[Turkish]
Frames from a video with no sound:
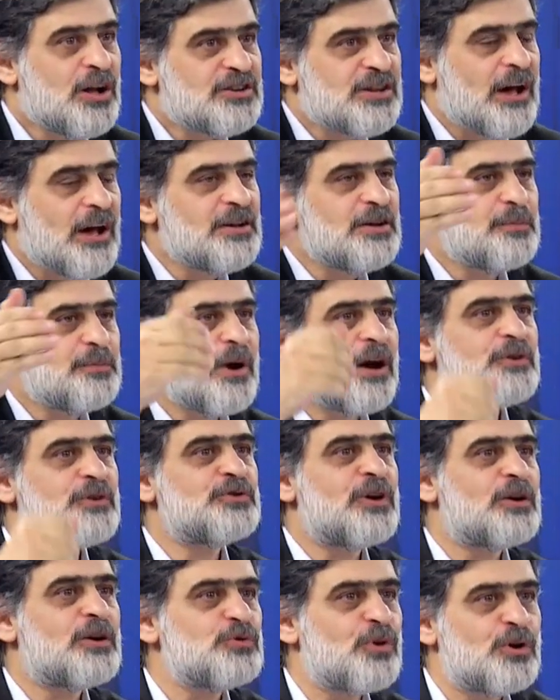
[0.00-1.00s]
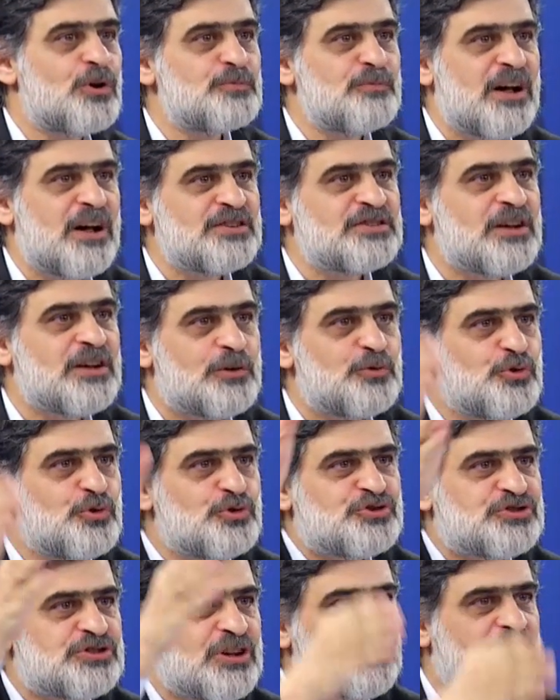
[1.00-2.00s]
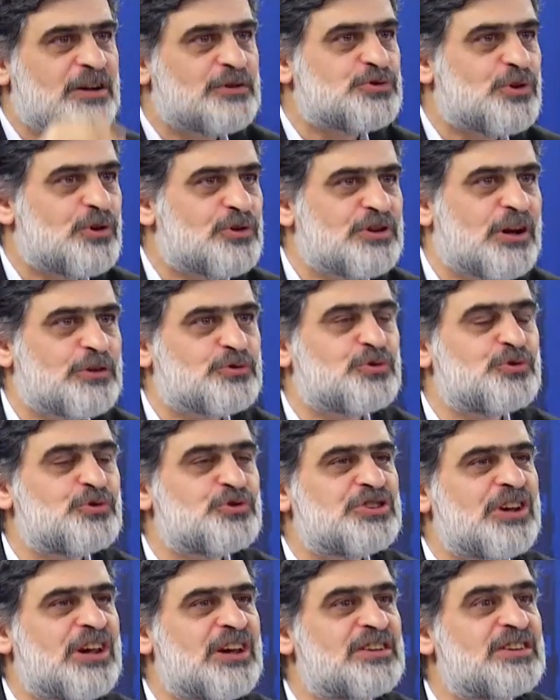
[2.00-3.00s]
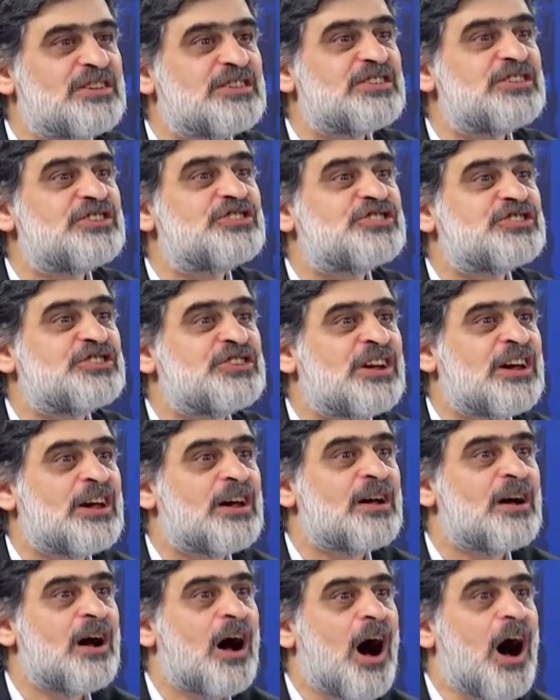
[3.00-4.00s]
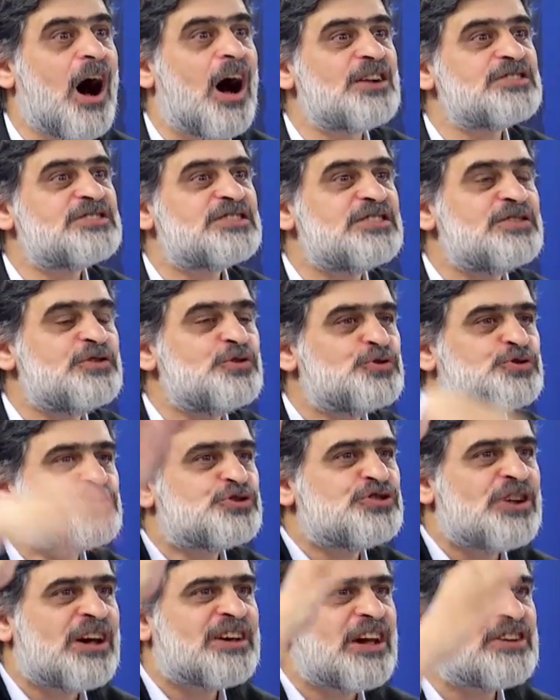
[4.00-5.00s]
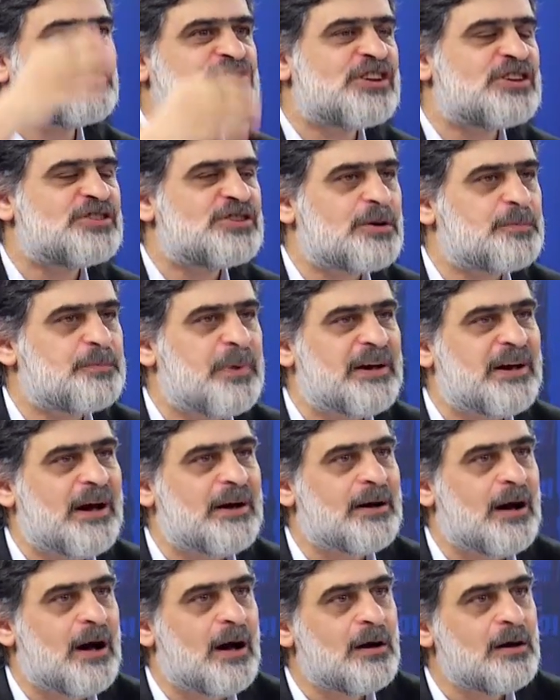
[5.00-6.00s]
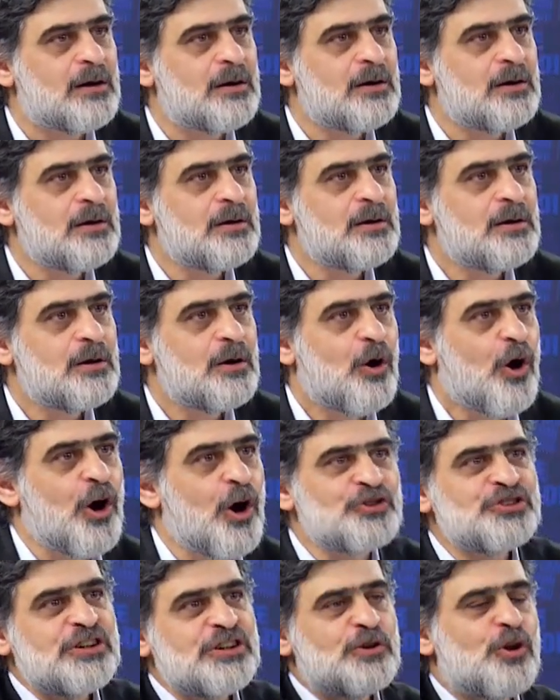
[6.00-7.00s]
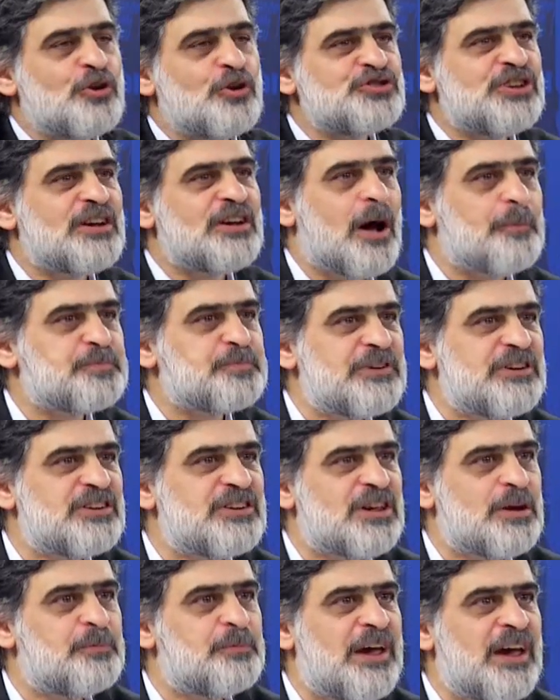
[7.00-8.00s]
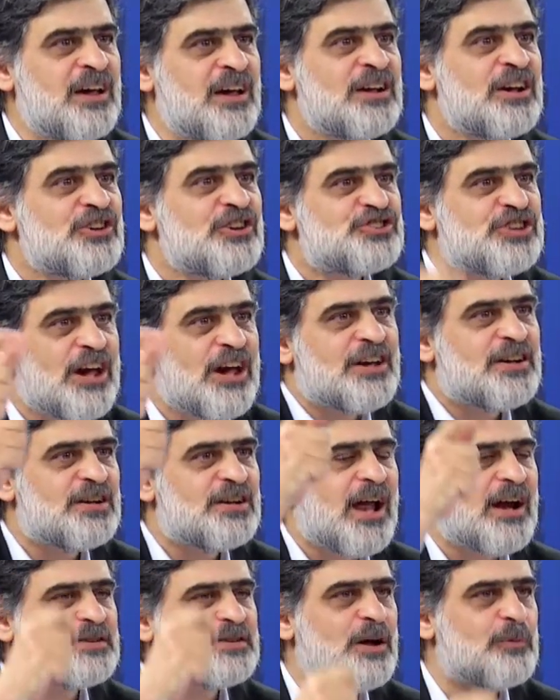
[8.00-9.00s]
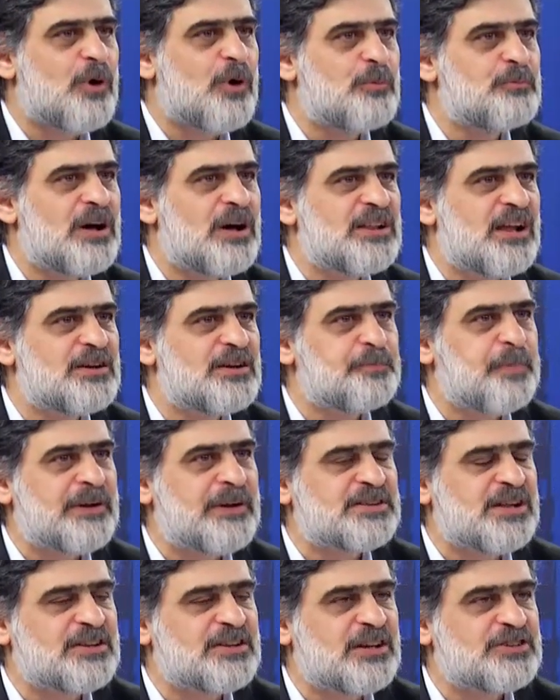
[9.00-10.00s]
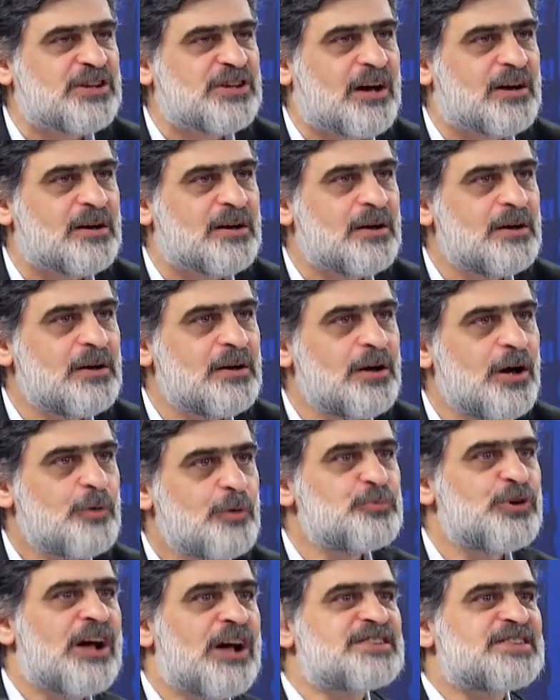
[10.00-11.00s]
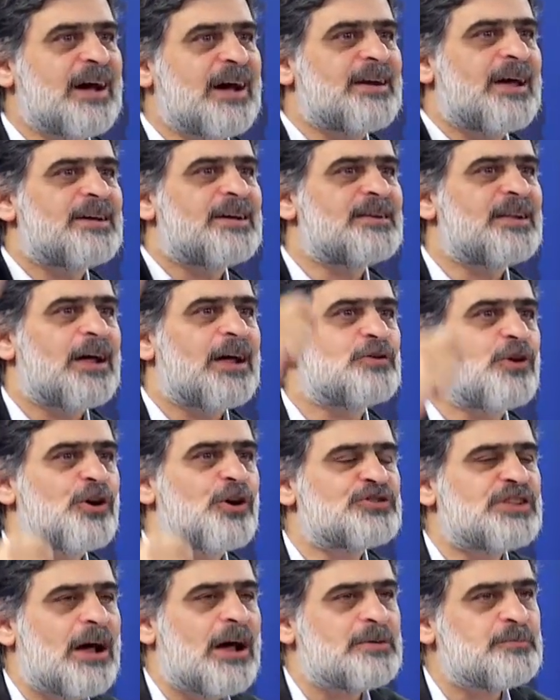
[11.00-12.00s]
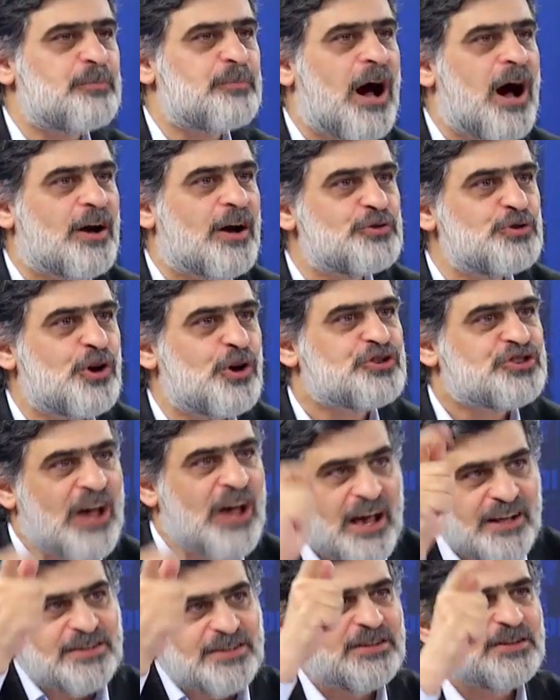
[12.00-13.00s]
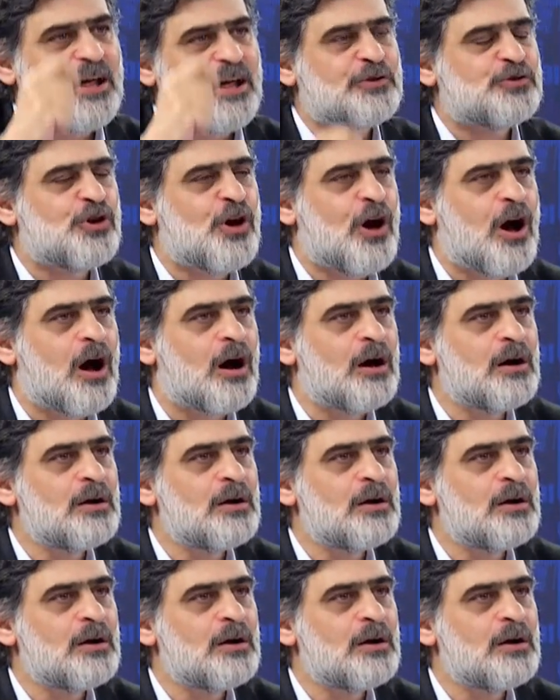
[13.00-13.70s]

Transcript: Tayyip Erdoğan olmazsa 3 sene sonra Türkiye'nin içini altını üstüne geçirecek PKK. 10 yıl önce yaptığı gibi şehirlerde bombaları patlatacak. Murat Karayılan oradan bağırıyor, tehdit ediyor.